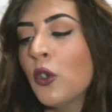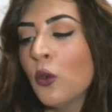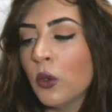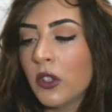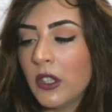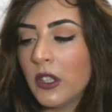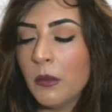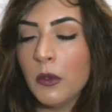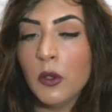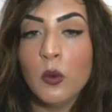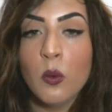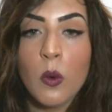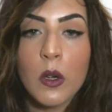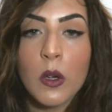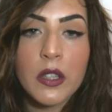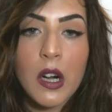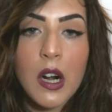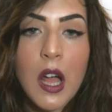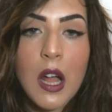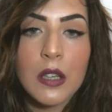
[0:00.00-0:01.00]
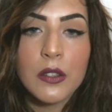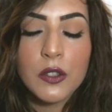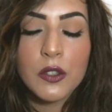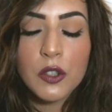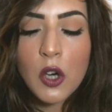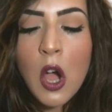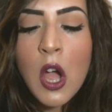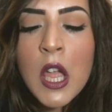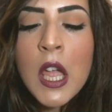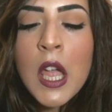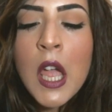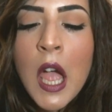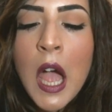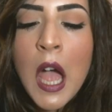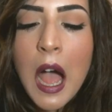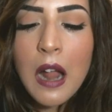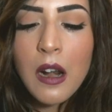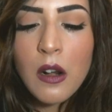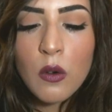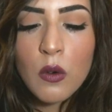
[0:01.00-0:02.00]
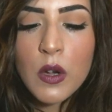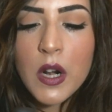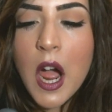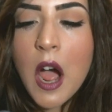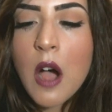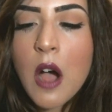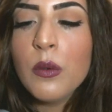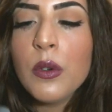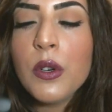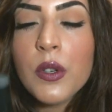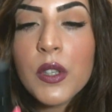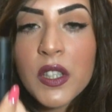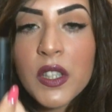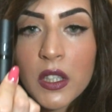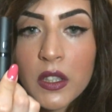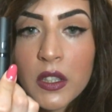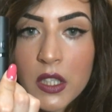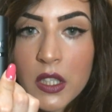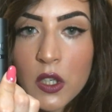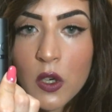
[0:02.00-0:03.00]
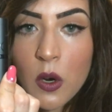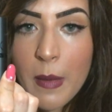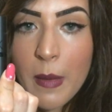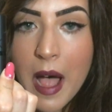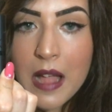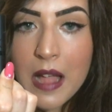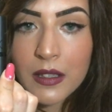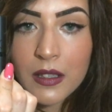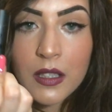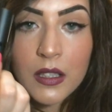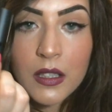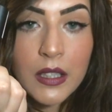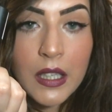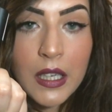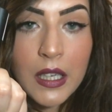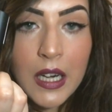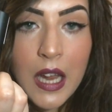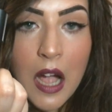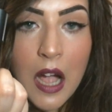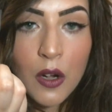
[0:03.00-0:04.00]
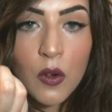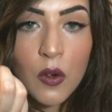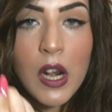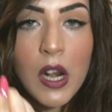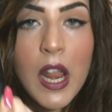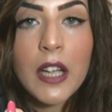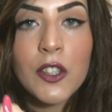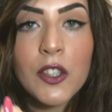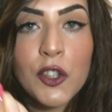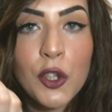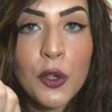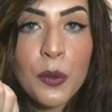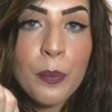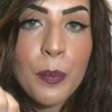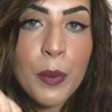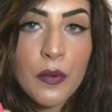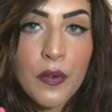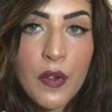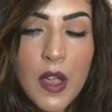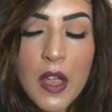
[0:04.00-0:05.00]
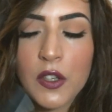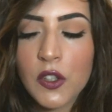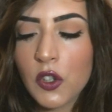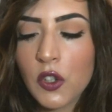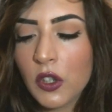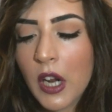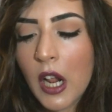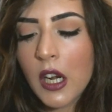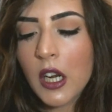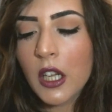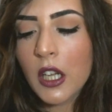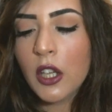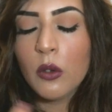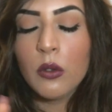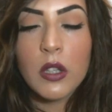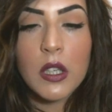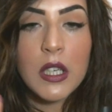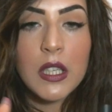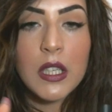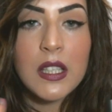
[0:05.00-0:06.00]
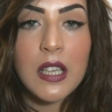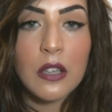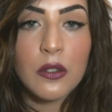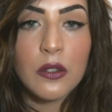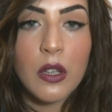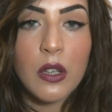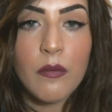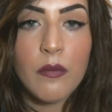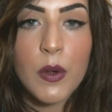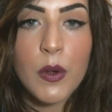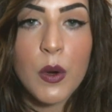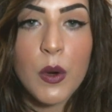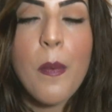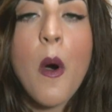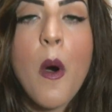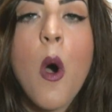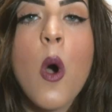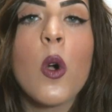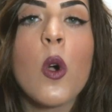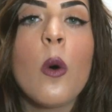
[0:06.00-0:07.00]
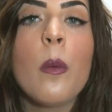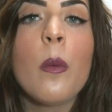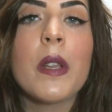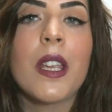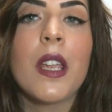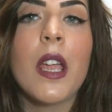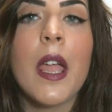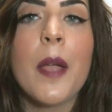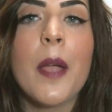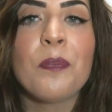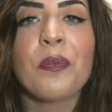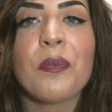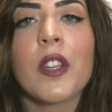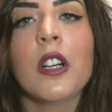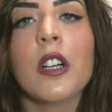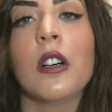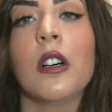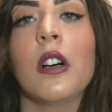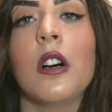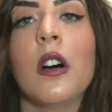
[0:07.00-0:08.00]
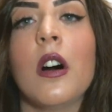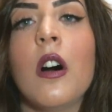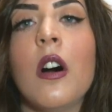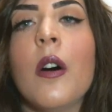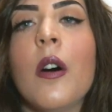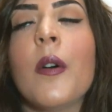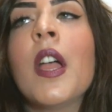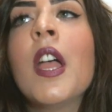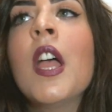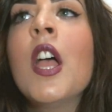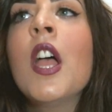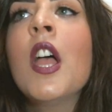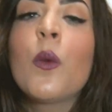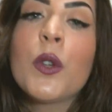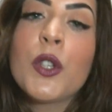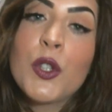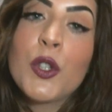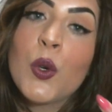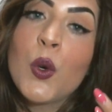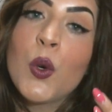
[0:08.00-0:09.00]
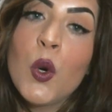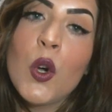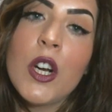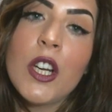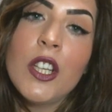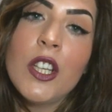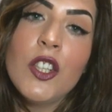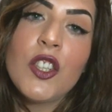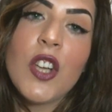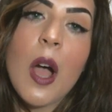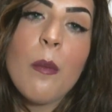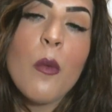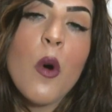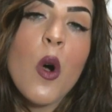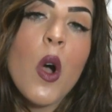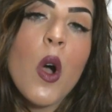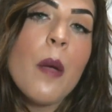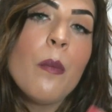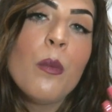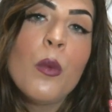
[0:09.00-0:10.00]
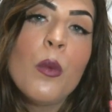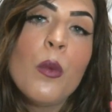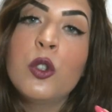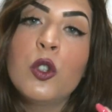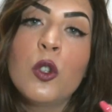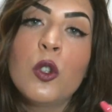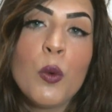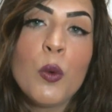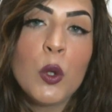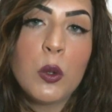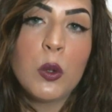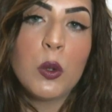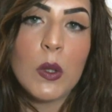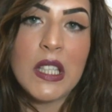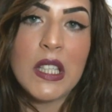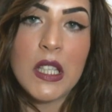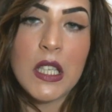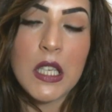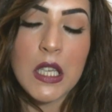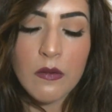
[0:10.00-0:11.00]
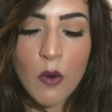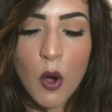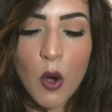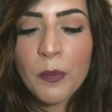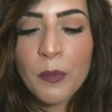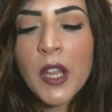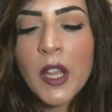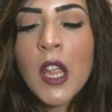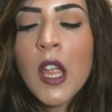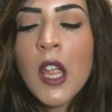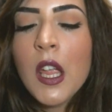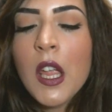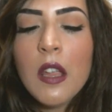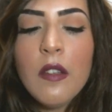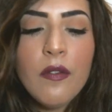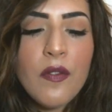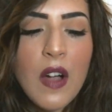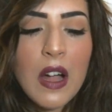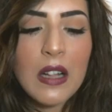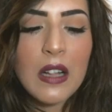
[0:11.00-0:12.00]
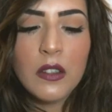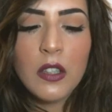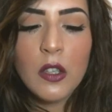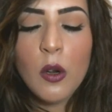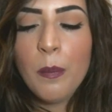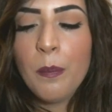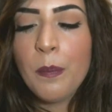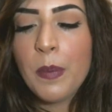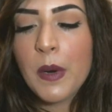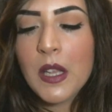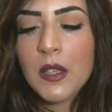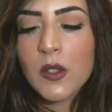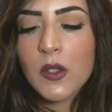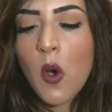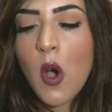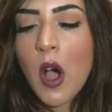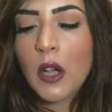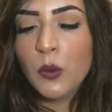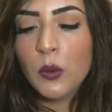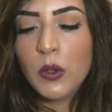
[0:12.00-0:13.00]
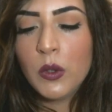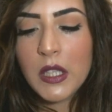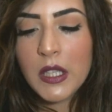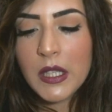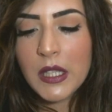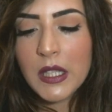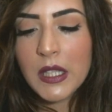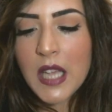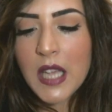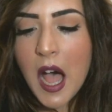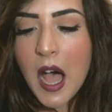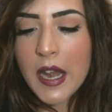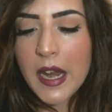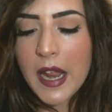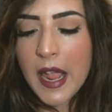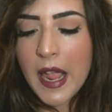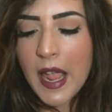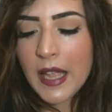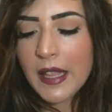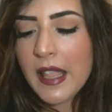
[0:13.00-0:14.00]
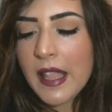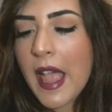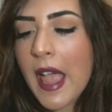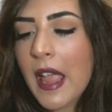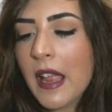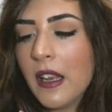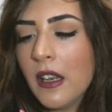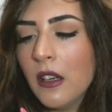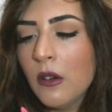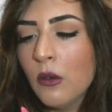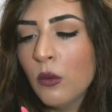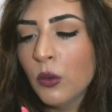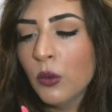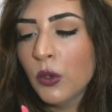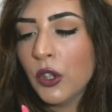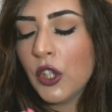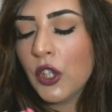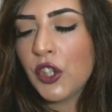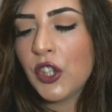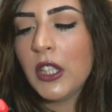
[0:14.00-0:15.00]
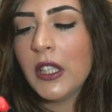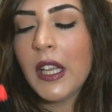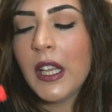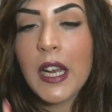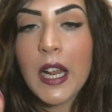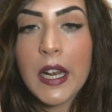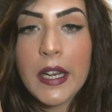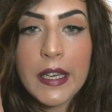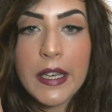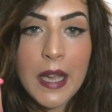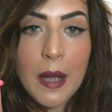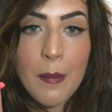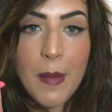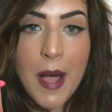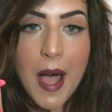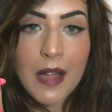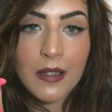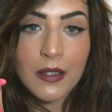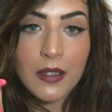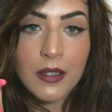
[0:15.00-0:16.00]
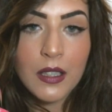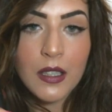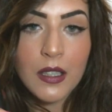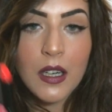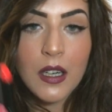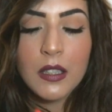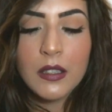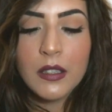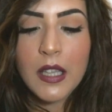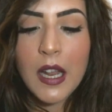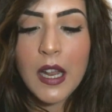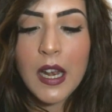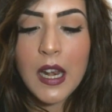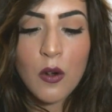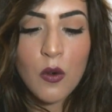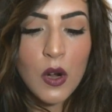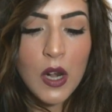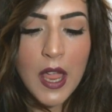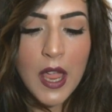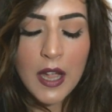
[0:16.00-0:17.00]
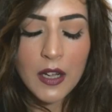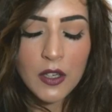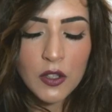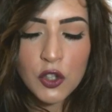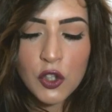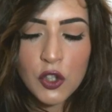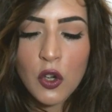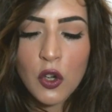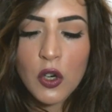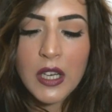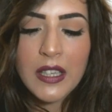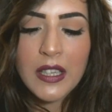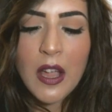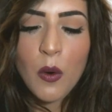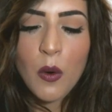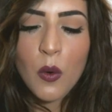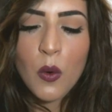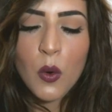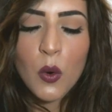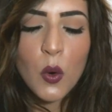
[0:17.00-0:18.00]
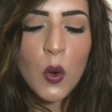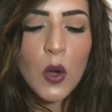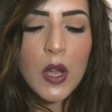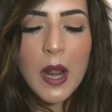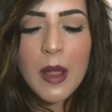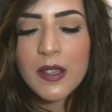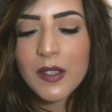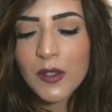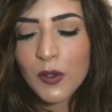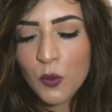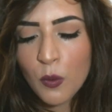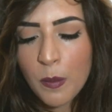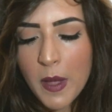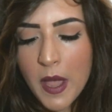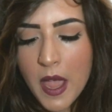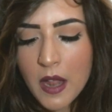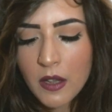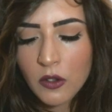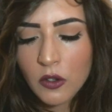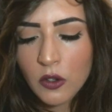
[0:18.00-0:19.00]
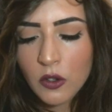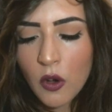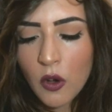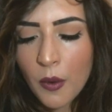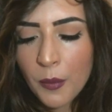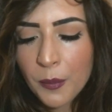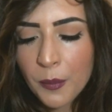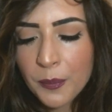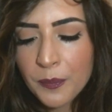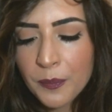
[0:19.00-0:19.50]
ultimi due tra l'altro allora un rossettino matte della collection professional che ho utilizzato davvero poco perché uh, questo colore diciamo è molto molto estivo infatti l'ho preso ad utilizzare ed è l'11 della linea matte della collection ed è un colore stupendo